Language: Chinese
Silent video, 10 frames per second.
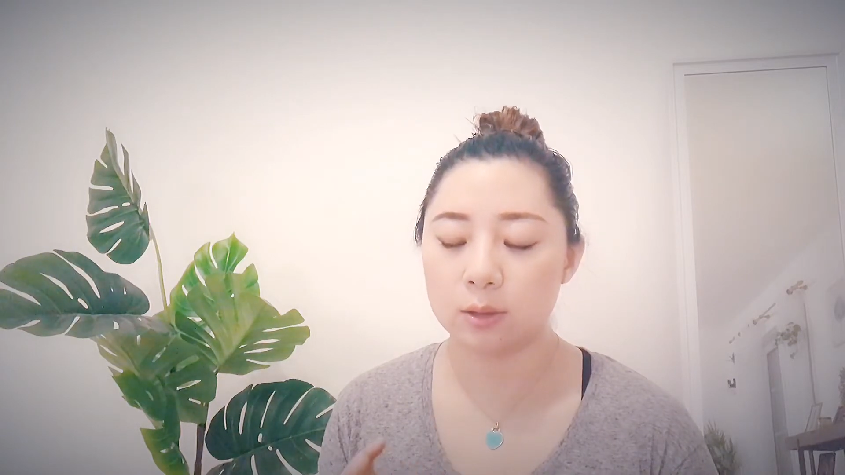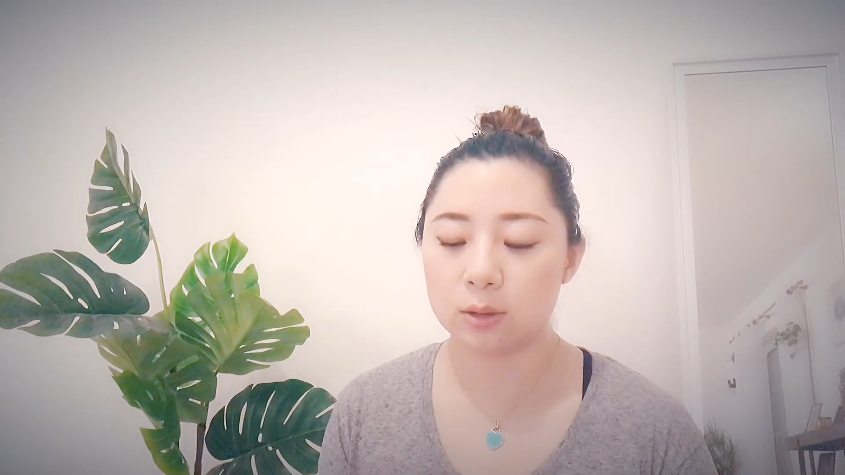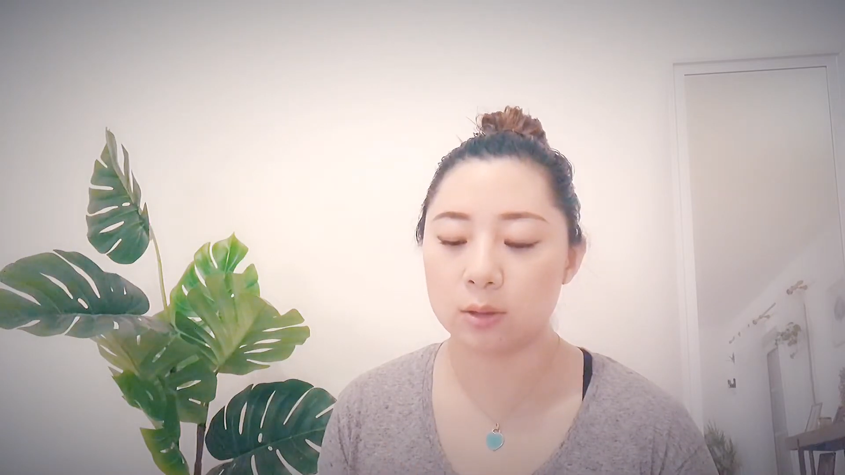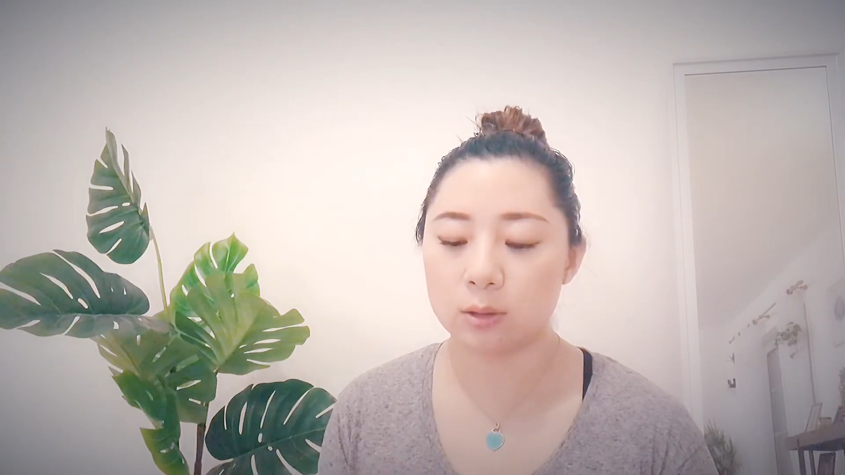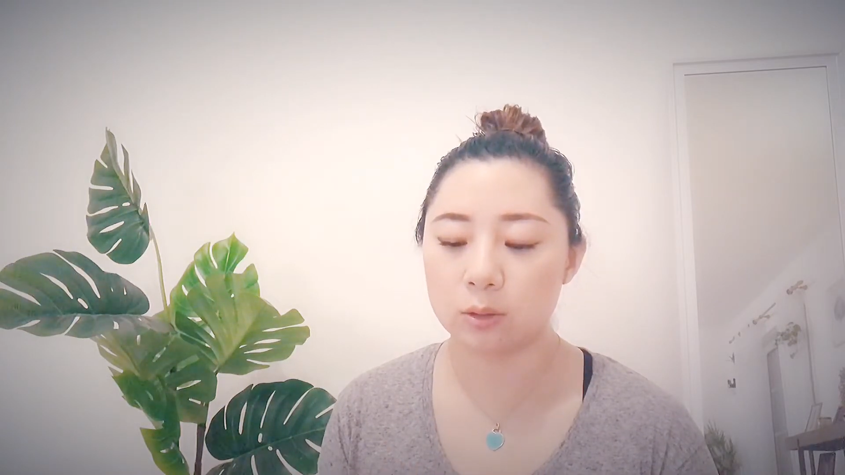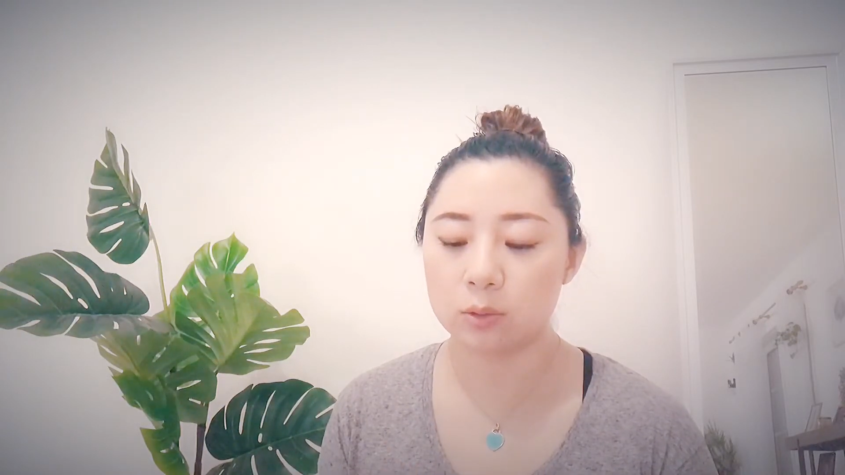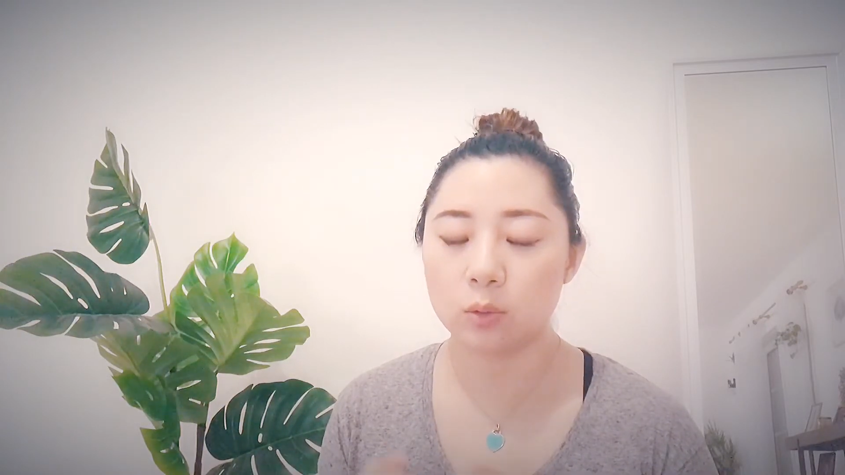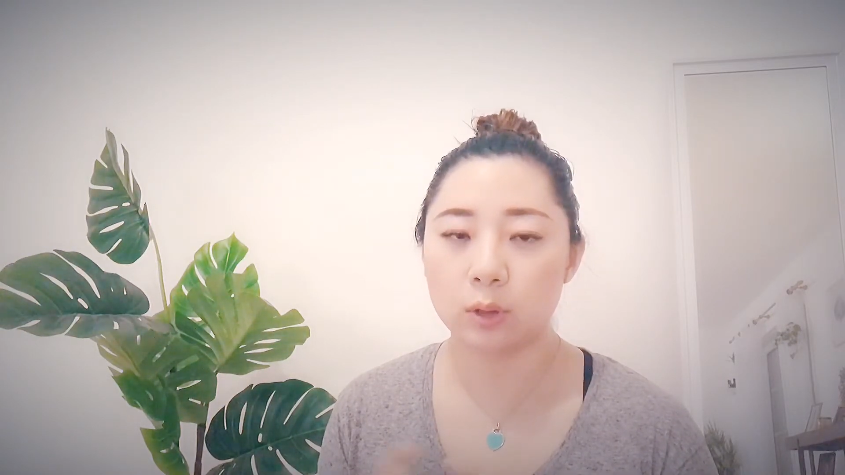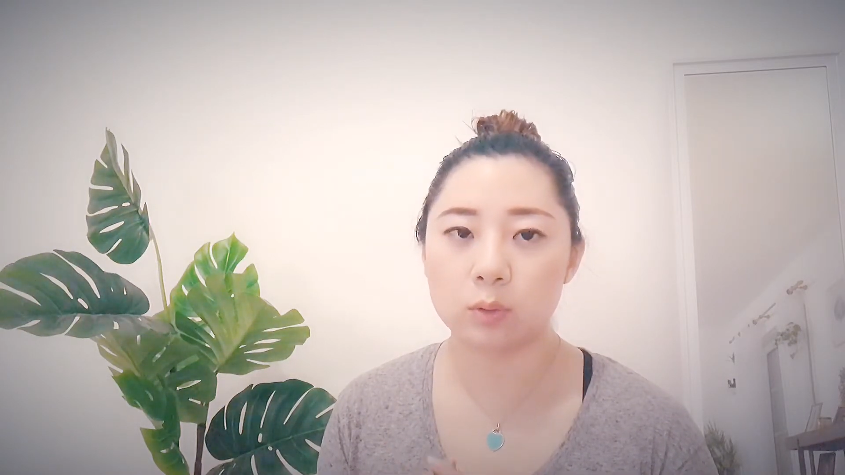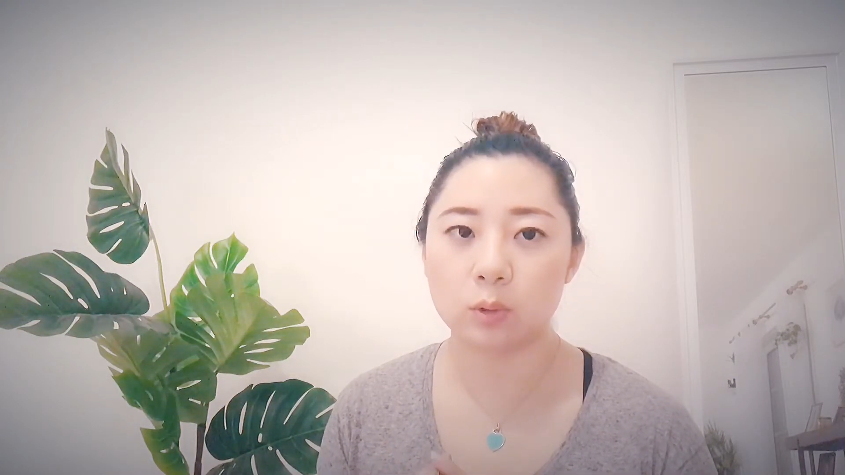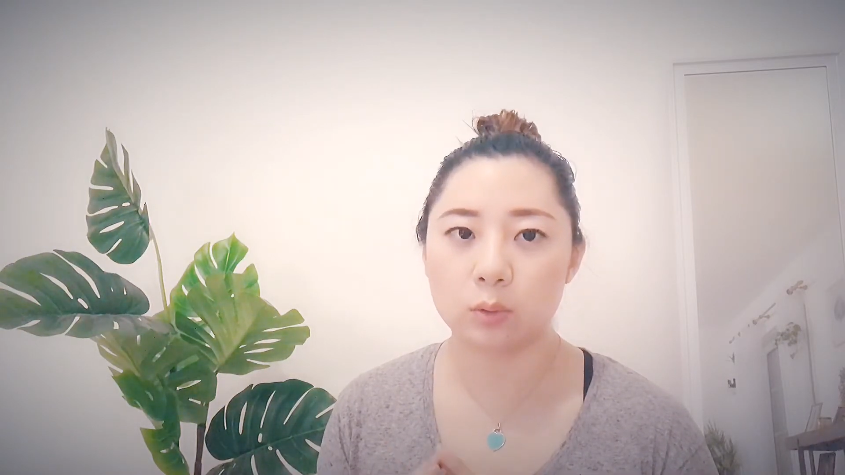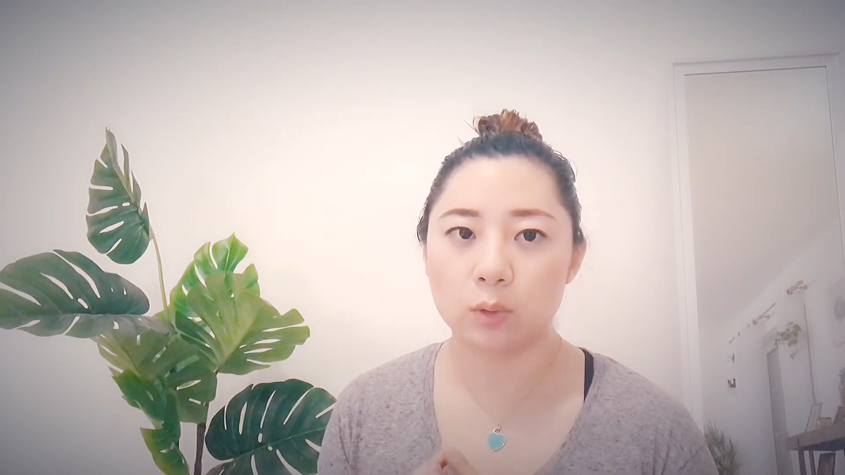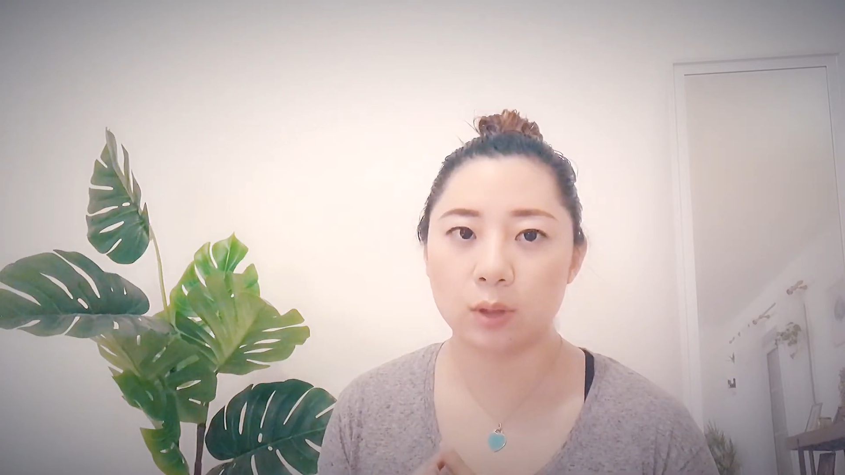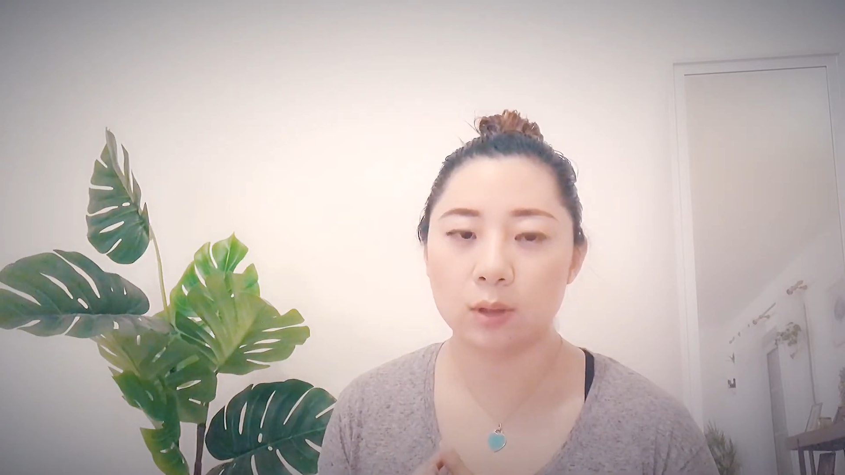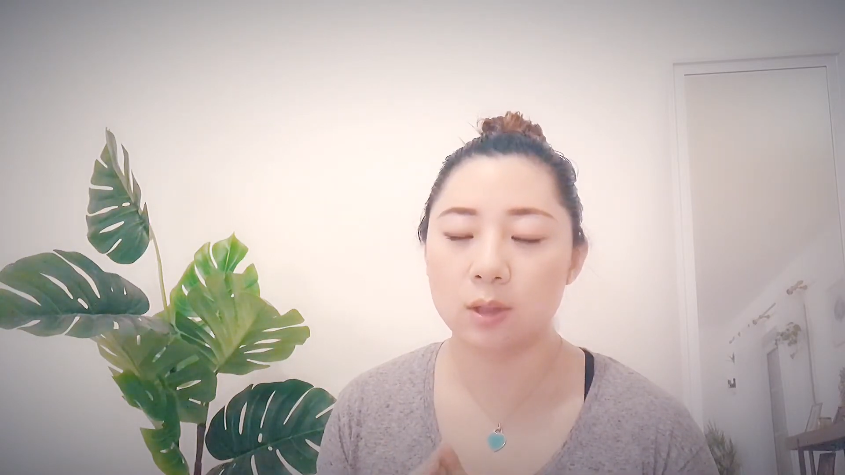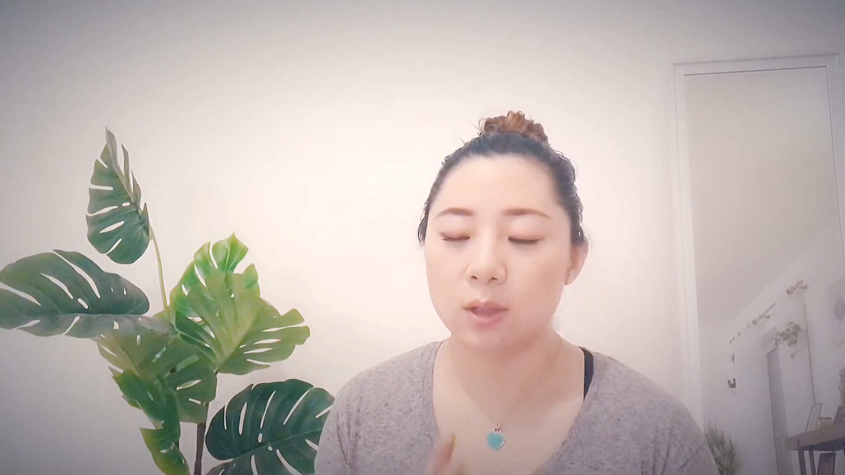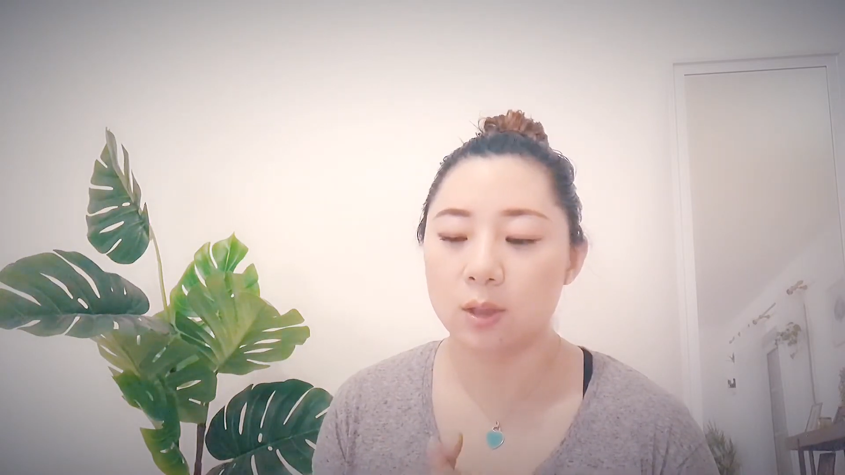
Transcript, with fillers: 是做的最多的。